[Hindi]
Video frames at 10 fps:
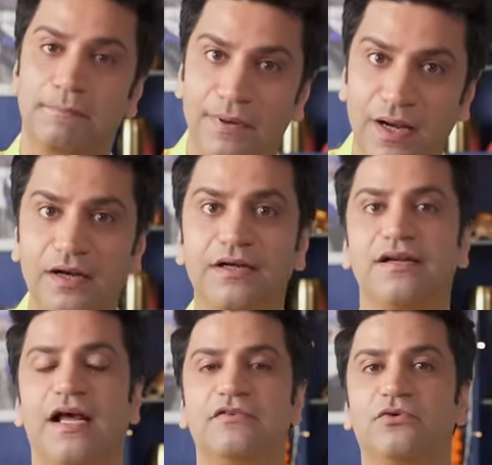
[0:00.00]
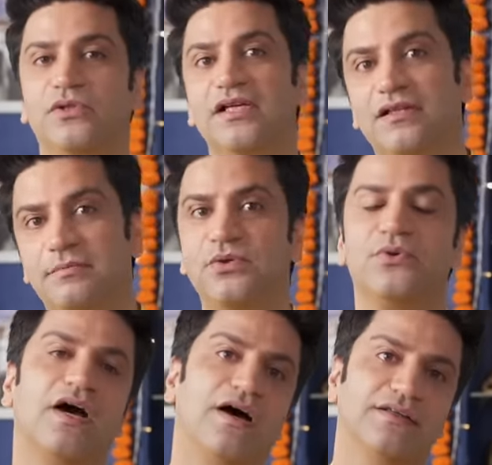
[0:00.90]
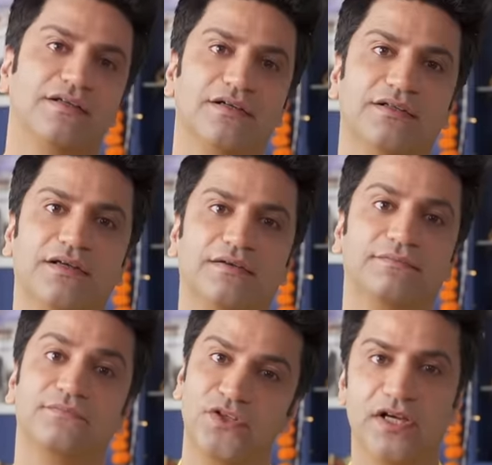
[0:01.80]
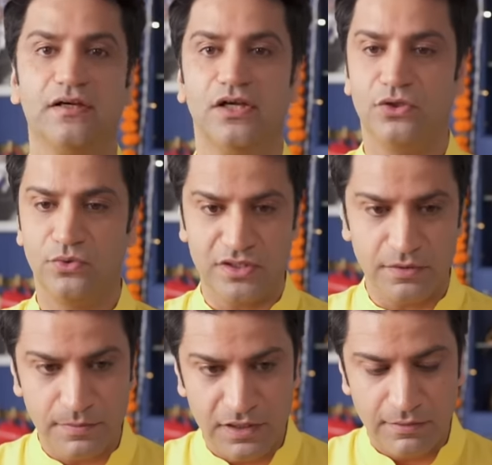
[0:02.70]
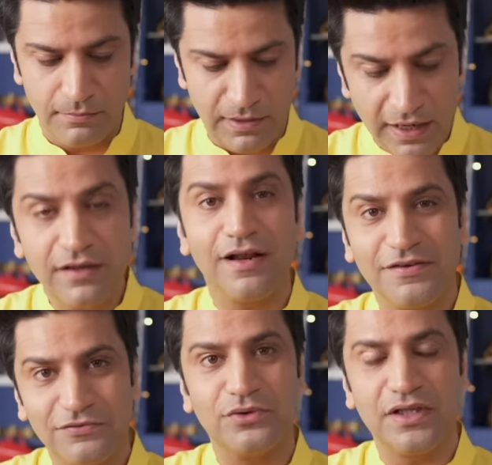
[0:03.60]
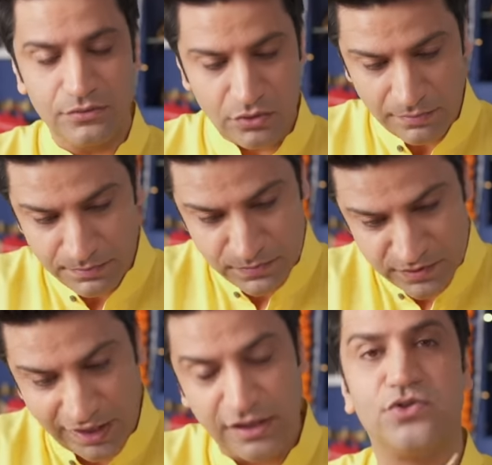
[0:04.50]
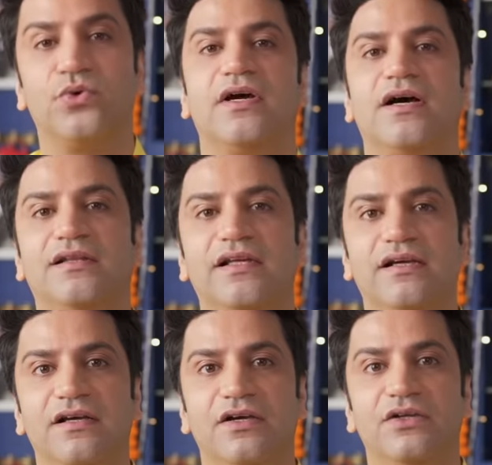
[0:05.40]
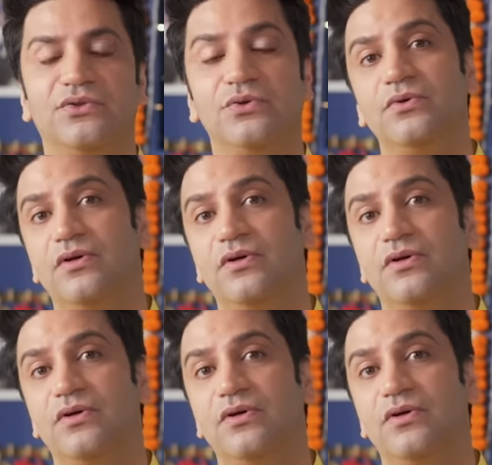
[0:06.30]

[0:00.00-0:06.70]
ब्लंट नाइफ होता है तभी उनका हाथ कटता है जी हाँ क्योंकि जब ब्लंट नाइफ होता है तो आप ज़्यादा ज़ोर लगाते हैं तो